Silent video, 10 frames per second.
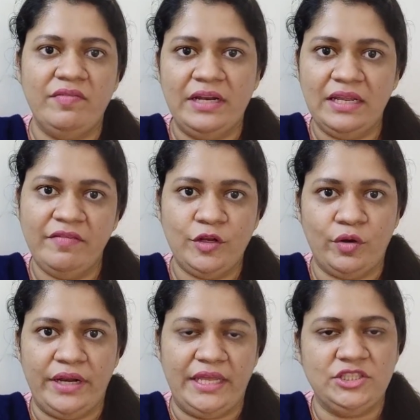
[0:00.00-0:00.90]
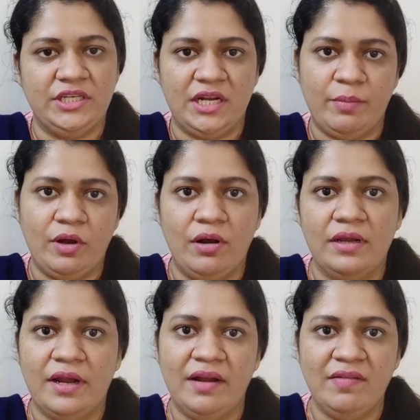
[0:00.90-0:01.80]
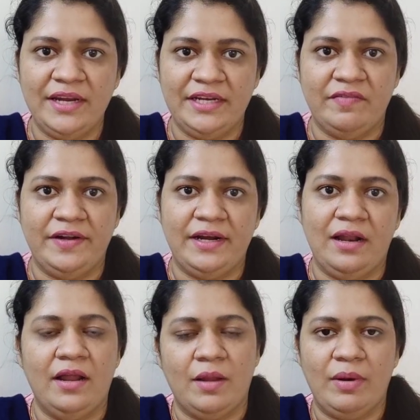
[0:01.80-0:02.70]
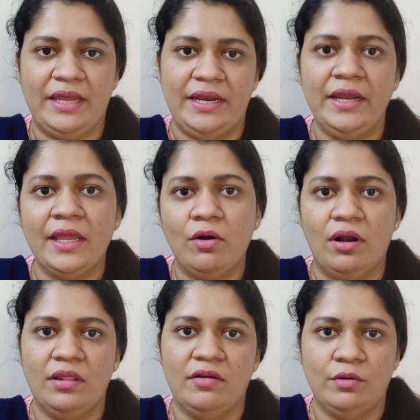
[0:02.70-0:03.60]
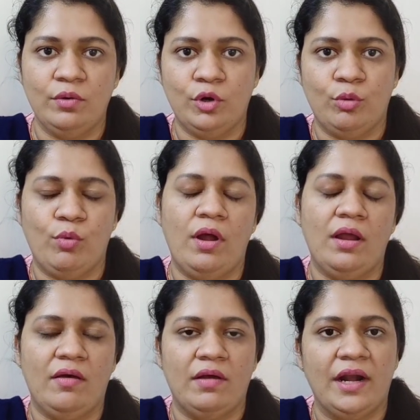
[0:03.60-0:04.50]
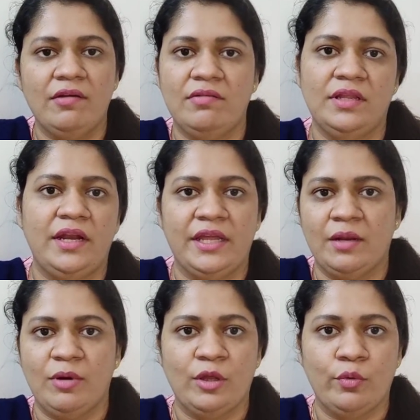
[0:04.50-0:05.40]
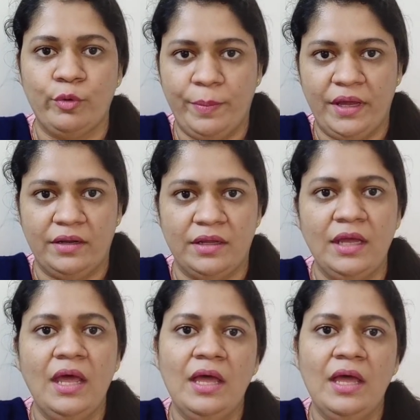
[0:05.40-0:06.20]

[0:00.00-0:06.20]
வில் லீவ் இட் ஆன் நேச்சர் நம்ம கடவுள்கிட்ட விட்டுடலாம் நம்மளுக்கு என்னைக்கு குழந்த கொடுக்கணுமோ கடவுள் வந்து அன்னைக்கு நம்மளுக்கு கொடுப்பாரு